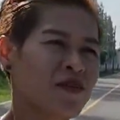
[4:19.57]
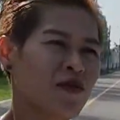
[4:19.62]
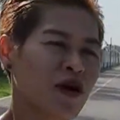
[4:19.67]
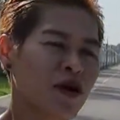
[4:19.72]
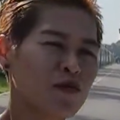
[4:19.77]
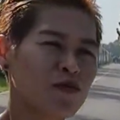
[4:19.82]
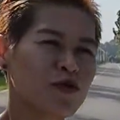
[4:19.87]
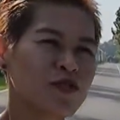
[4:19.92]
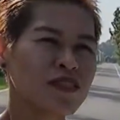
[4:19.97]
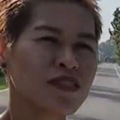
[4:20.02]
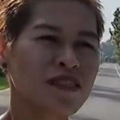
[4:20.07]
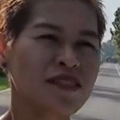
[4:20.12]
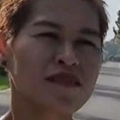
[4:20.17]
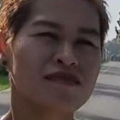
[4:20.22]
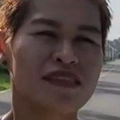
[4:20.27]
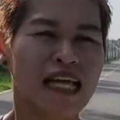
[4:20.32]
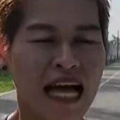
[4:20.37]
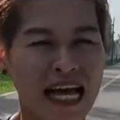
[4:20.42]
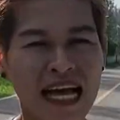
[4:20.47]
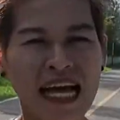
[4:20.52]
ความรู้สึก
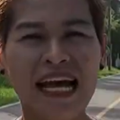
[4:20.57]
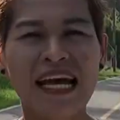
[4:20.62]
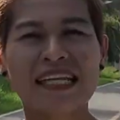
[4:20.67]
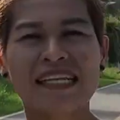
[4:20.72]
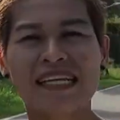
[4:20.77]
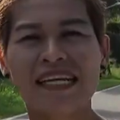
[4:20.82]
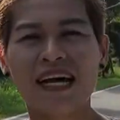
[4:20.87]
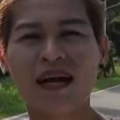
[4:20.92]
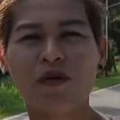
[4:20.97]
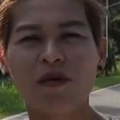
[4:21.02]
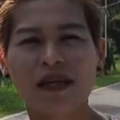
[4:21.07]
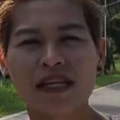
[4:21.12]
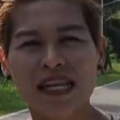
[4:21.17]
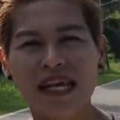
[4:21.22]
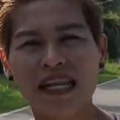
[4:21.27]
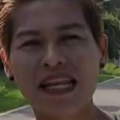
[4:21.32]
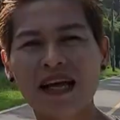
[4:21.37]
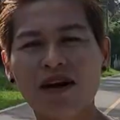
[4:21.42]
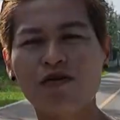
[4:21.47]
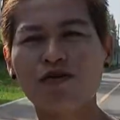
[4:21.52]
ต่างกันค่ะ วันนั้
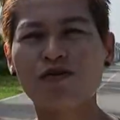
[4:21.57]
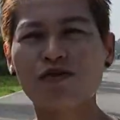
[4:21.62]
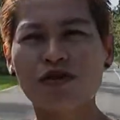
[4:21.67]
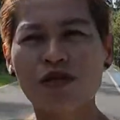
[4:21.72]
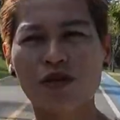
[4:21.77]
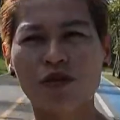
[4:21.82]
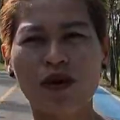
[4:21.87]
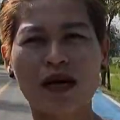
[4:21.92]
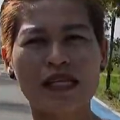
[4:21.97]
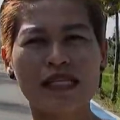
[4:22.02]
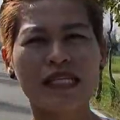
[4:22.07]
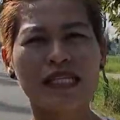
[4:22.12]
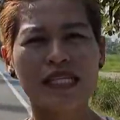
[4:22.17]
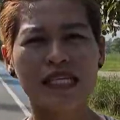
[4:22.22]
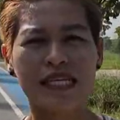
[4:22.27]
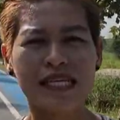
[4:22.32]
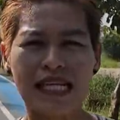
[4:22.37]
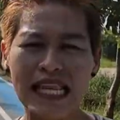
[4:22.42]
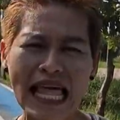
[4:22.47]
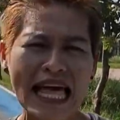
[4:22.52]
นเรารู้สึกว่าที่
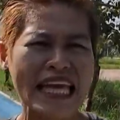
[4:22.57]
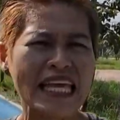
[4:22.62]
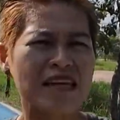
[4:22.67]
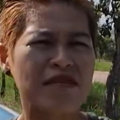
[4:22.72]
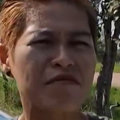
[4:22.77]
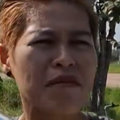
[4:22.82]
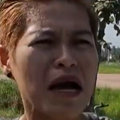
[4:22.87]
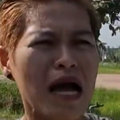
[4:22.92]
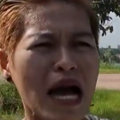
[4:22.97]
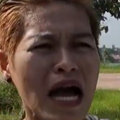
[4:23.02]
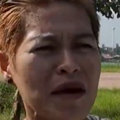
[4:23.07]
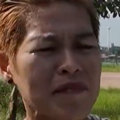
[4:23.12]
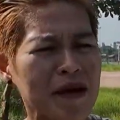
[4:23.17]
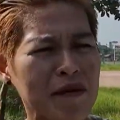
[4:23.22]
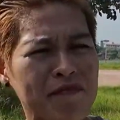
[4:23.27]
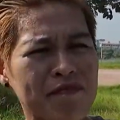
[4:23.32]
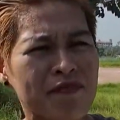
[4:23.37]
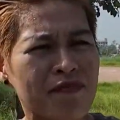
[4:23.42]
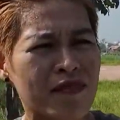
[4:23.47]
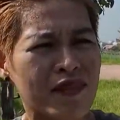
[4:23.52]
นี่ไกลมากแบ
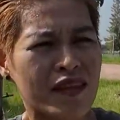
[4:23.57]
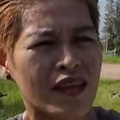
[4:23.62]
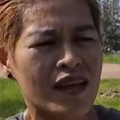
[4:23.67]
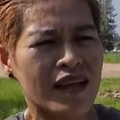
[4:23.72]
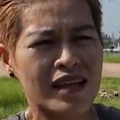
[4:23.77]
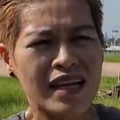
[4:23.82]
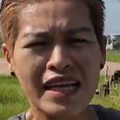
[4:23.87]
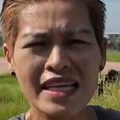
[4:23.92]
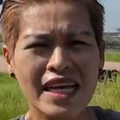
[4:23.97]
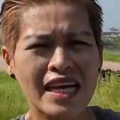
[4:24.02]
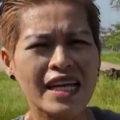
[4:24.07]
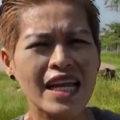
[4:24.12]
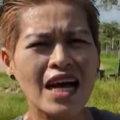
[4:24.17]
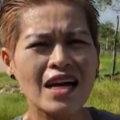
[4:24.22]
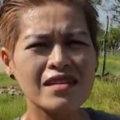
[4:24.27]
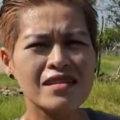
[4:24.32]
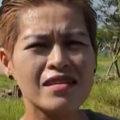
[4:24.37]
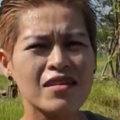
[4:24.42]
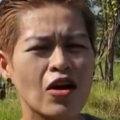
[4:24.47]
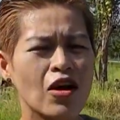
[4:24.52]
บระยะทาง
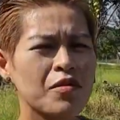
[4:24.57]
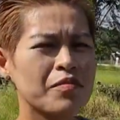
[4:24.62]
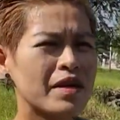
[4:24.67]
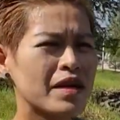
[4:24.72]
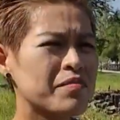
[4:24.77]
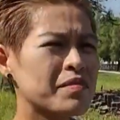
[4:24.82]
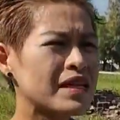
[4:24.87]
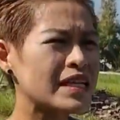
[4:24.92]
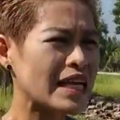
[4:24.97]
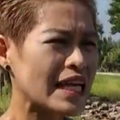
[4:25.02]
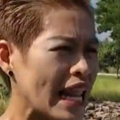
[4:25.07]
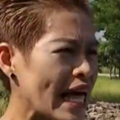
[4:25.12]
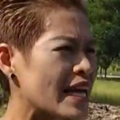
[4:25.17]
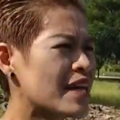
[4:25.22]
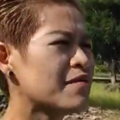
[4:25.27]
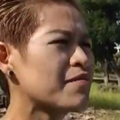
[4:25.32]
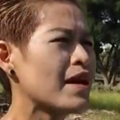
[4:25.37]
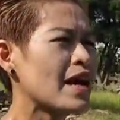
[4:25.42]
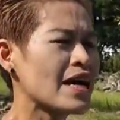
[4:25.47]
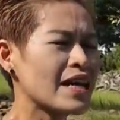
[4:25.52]
100เมตรมันไกล
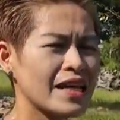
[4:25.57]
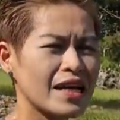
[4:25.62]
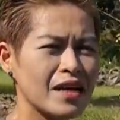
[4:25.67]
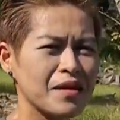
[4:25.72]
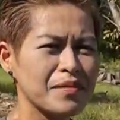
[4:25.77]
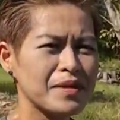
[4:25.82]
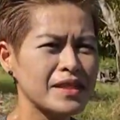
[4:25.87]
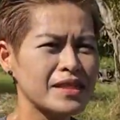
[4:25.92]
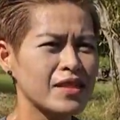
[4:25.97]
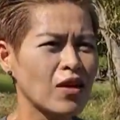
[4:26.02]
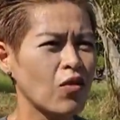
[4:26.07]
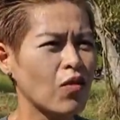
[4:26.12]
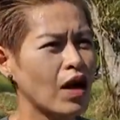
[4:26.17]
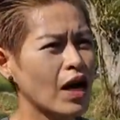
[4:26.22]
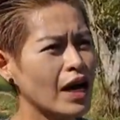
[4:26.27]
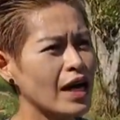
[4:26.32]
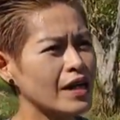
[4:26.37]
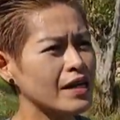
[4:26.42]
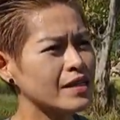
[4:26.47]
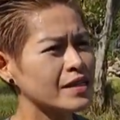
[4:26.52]
มากเลยค่ะพี่ แต่ว่า
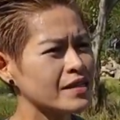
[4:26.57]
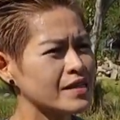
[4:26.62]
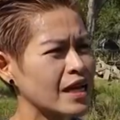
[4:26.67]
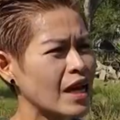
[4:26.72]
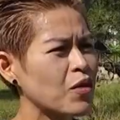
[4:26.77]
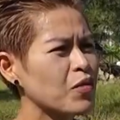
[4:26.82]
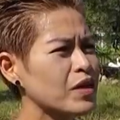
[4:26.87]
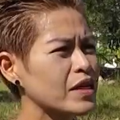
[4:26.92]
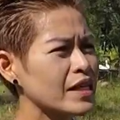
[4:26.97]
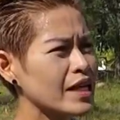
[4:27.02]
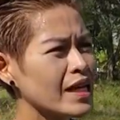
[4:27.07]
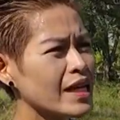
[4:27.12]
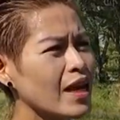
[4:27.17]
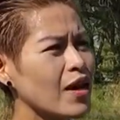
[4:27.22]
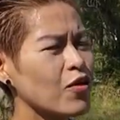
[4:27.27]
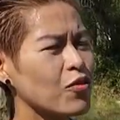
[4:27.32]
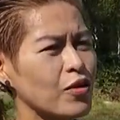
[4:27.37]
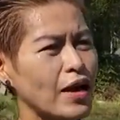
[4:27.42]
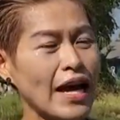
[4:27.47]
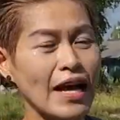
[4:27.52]
ณวันนี้เรา
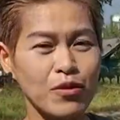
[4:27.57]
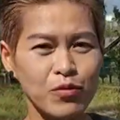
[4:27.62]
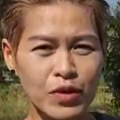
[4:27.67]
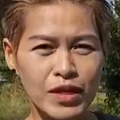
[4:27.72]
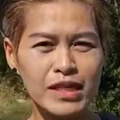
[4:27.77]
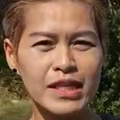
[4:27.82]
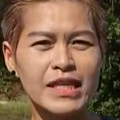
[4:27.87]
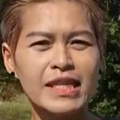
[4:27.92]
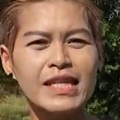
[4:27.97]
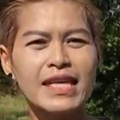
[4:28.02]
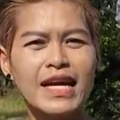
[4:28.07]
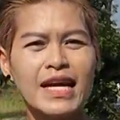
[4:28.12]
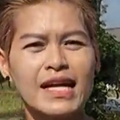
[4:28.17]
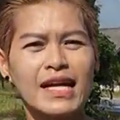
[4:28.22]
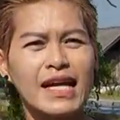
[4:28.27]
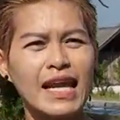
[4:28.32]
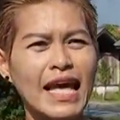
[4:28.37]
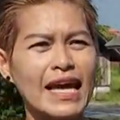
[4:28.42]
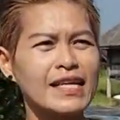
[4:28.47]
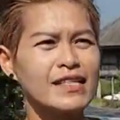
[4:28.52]
แอนวิ่งที่เนี่ย
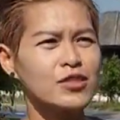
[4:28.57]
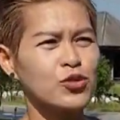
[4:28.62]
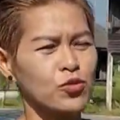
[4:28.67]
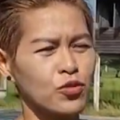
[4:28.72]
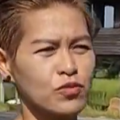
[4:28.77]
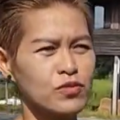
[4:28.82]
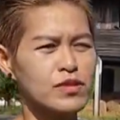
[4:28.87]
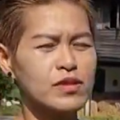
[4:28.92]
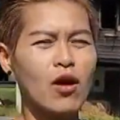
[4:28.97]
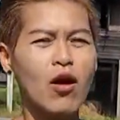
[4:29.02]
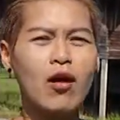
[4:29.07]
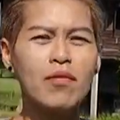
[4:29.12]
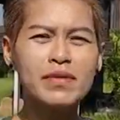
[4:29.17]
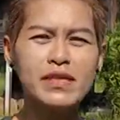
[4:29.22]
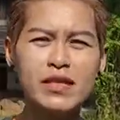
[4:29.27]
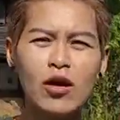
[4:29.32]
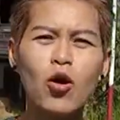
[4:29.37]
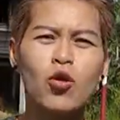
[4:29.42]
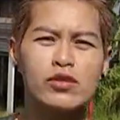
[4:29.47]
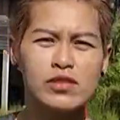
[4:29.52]
ไกลสุดซ้อมคื
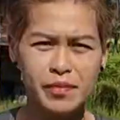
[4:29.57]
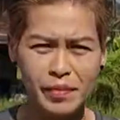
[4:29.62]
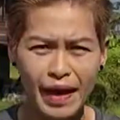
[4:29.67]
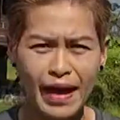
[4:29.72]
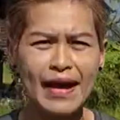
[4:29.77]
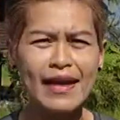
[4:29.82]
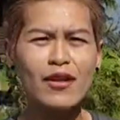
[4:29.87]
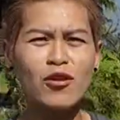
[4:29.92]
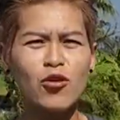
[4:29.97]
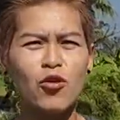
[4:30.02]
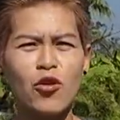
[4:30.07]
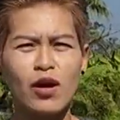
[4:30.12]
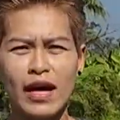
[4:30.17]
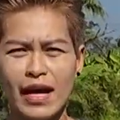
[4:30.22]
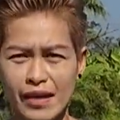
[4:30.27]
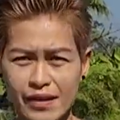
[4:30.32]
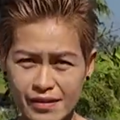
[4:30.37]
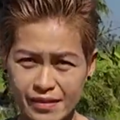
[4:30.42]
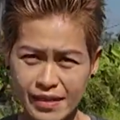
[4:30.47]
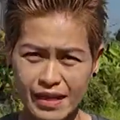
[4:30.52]
อ65 โลค่ะ
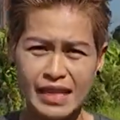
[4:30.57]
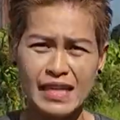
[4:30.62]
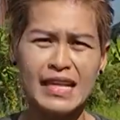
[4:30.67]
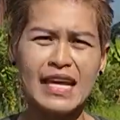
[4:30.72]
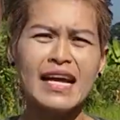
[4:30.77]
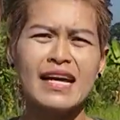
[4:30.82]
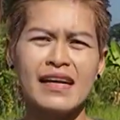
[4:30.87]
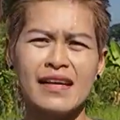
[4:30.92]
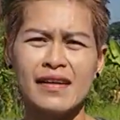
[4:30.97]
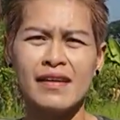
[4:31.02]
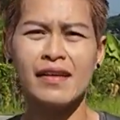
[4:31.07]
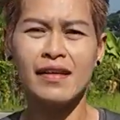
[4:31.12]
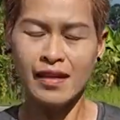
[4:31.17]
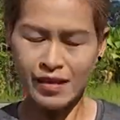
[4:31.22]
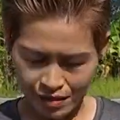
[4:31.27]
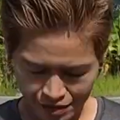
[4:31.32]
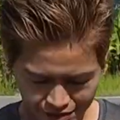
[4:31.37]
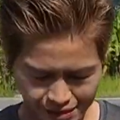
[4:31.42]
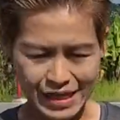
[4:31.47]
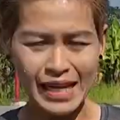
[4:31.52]
ในที่นี่
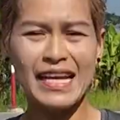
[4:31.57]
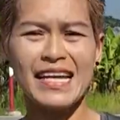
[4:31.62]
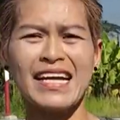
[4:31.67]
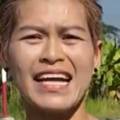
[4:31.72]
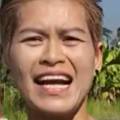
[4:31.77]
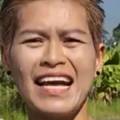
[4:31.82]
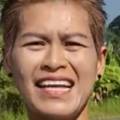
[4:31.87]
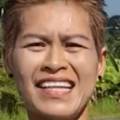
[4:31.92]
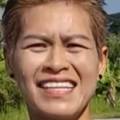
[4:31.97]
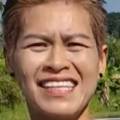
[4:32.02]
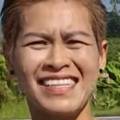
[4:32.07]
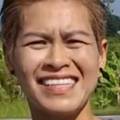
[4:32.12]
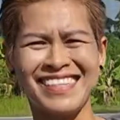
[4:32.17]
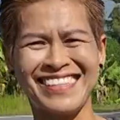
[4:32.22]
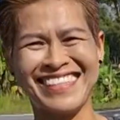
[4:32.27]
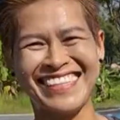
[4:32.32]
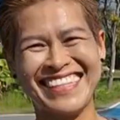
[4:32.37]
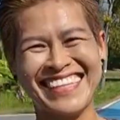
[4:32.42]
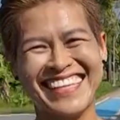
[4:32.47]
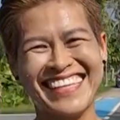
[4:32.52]
ใช่ค่ะ
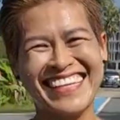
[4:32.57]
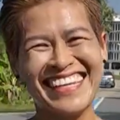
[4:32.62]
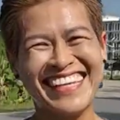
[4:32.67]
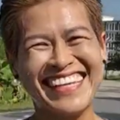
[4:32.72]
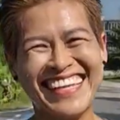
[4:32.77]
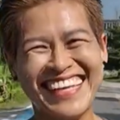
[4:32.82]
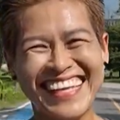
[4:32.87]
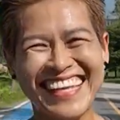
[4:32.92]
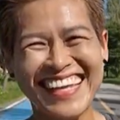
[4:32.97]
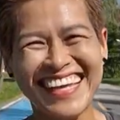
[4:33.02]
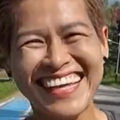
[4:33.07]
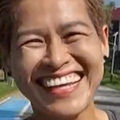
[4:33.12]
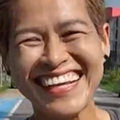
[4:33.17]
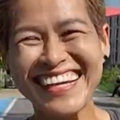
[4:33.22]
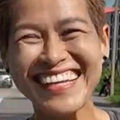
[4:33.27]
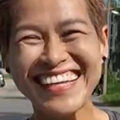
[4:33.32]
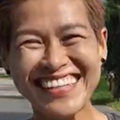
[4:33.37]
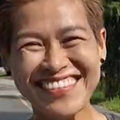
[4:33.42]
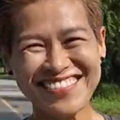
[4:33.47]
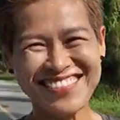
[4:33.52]
ก็
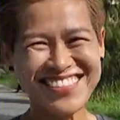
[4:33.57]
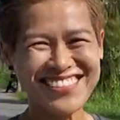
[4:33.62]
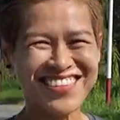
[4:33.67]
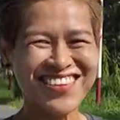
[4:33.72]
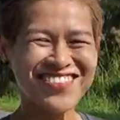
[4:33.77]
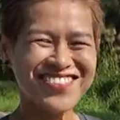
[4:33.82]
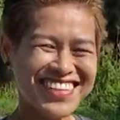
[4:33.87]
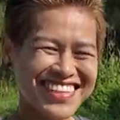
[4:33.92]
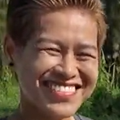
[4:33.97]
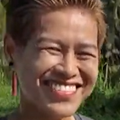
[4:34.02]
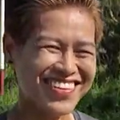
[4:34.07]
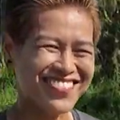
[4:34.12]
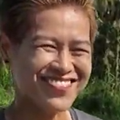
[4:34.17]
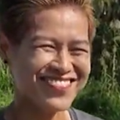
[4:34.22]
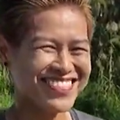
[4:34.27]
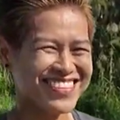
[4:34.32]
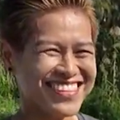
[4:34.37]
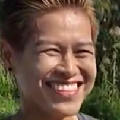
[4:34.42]
เลยรู้สึกว่ามันแบบ